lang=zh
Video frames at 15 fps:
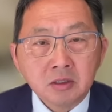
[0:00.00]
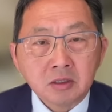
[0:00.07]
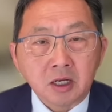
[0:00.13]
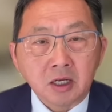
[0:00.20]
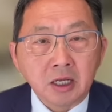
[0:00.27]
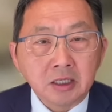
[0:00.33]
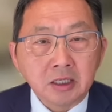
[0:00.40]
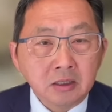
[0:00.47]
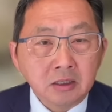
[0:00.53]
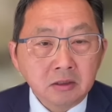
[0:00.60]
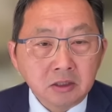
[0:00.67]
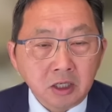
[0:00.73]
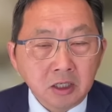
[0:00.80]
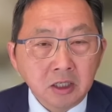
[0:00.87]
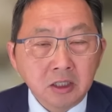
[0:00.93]
刚才
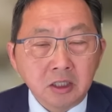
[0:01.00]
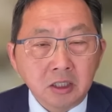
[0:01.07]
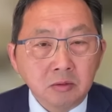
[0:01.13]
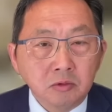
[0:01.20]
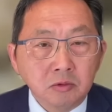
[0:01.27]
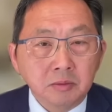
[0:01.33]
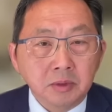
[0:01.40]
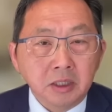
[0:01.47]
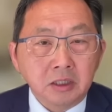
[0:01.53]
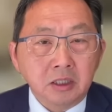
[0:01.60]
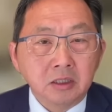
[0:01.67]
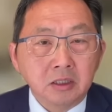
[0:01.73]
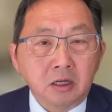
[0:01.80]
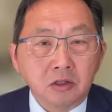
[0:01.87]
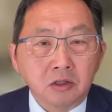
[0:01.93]
前一个题目我们也提
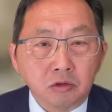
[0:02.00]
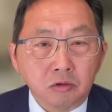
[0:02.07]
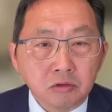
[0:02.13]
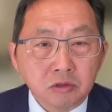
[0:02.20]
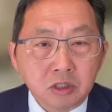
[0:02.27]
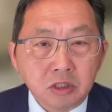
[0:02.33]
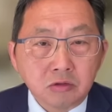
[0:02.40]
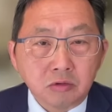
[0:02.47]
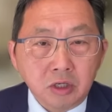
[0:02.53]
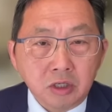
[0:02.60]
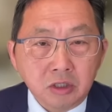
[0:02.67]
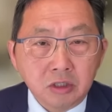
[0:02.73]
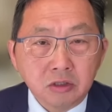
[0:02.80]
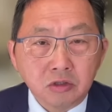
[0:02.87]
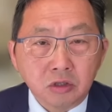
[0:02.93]
到了，九龙治水已
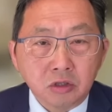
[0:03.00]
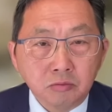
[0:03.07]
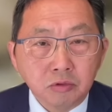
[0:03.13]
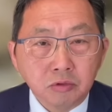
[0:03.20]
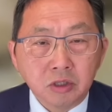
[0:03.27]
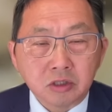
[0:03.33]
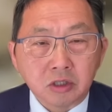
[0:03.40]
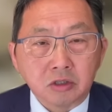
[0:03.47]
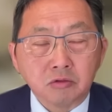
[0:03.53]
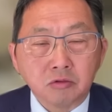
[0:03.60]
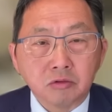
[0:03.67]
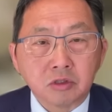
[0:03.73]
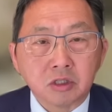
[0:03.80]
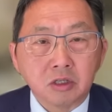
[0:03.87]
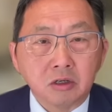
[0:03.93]
经全部的整肃
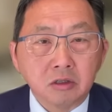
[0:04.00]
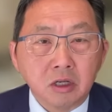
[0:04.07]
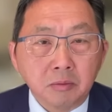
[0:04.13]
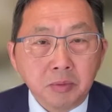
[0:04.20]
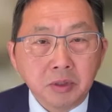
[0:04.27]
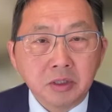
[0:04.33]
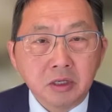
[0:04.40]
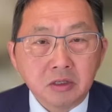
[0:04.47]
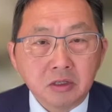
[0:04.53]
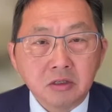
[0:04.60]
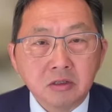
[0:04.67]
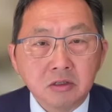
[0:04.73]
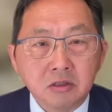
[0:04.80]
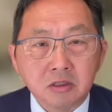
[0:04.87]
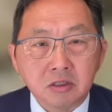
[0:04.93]
之后呢，变
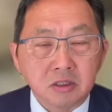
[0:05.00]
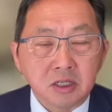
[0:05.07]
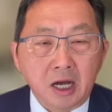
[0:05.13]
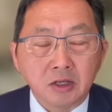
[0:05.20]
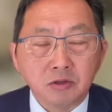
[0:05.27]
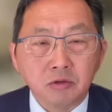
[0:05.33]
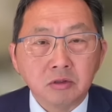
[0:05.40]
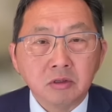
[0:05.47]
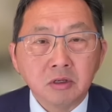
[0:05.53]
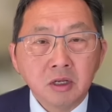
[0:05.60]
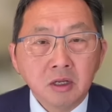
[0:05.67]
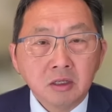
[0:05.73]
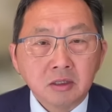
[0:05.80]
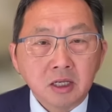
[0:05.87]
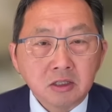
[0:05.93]
成习家军。
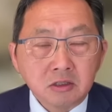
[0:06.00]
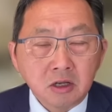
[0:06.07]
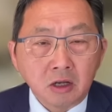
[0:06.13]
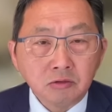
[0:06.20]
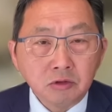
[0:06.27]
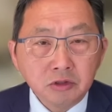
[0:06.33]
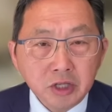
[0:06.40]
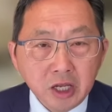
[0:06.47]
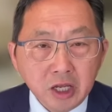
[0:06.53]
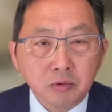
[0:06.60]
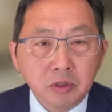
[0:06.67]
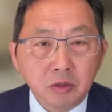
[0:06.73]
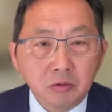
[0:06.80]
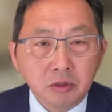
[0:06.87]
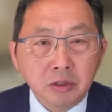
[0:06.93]
那习家军内
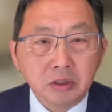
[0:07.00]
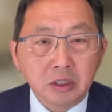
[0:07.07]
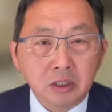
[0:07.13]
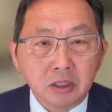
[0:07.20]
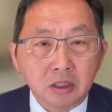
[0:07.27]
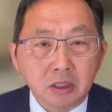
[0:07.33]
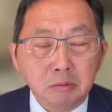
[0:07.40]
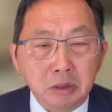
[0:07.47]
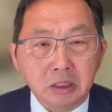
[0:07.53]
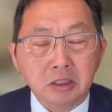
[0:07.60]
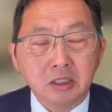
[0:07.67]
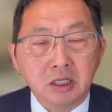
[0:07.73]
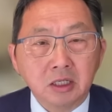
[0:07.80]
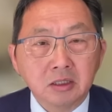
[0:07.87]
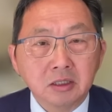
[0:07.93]
部的问题，到底岷
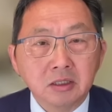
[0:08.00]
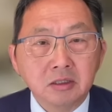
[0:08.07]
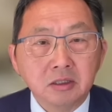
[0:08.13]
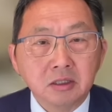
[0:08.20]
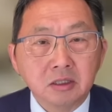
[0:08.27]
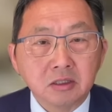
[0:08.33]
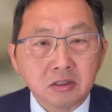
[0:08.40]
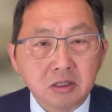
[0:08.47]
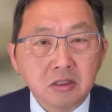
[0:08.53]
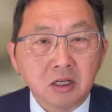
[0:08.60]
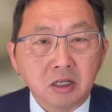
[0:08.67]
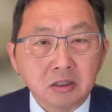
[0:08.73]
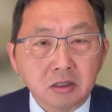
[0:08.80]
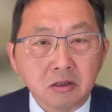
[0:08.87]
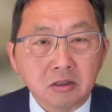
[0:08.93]
江跟这个浙
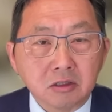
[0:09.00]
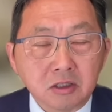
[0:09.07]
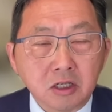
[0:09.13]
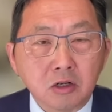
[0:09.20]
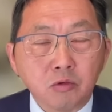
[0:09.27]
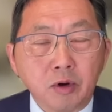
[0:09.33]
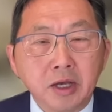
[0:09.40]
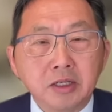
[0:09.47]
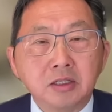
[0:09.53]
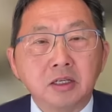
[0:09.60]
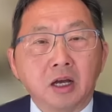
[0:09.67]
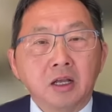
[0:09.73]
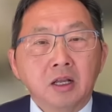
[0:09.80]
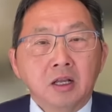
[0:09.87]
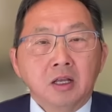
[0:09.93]
江到底之间的关系
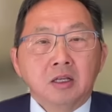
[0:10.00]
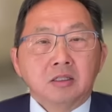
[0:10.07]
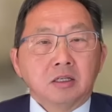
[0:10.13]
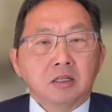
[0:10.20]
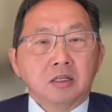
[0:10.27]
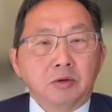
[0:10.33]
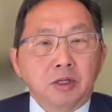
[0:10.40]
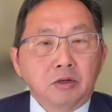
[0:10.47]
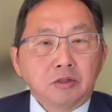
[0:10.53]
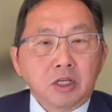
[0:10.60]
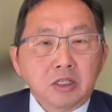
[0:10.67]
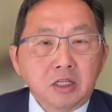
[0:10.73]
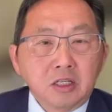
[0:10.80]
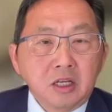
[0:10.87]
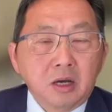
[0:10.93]
啊？这个伟东
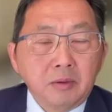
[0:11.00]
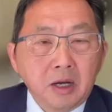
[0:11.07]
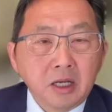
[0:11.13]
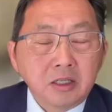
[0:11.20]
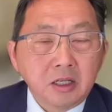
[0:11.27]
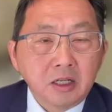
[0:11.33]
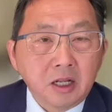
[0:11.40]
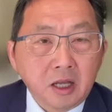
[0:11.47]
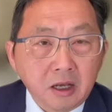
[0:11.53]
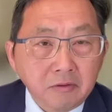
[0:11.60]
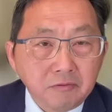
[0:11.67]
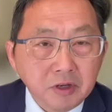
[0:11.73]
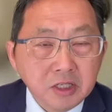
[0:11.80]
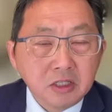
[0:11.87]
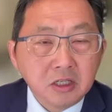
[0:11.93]
先生，你要不要先来
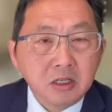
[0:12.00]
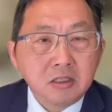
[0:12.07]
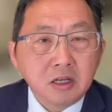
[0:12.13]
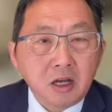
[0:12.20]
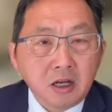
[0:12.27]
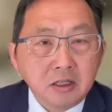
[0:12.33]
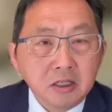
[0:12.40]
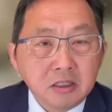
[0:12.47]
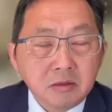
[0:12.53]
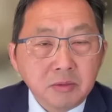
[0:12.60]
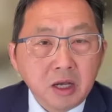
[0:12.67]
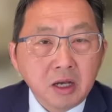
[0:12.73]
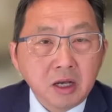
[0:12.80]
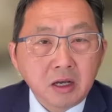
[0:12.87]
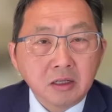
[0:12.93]
分析一下，你怎么
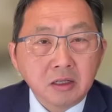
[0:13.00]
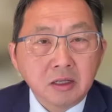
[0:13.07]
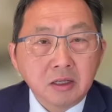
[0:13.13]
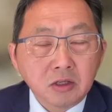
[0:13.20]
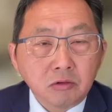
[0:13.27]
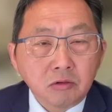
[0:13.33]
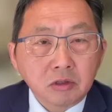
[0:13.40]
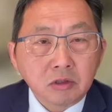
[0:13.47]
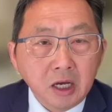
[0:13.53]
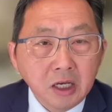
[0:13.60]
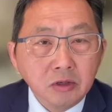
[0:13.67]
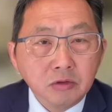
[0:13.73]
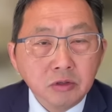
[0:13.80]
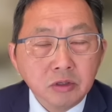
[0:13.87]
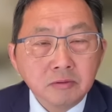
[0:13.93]
样看待从唐
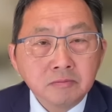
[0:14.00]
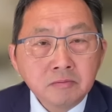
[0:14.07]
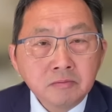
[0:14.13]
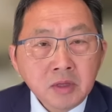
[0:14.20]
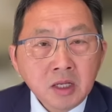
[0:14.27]
一军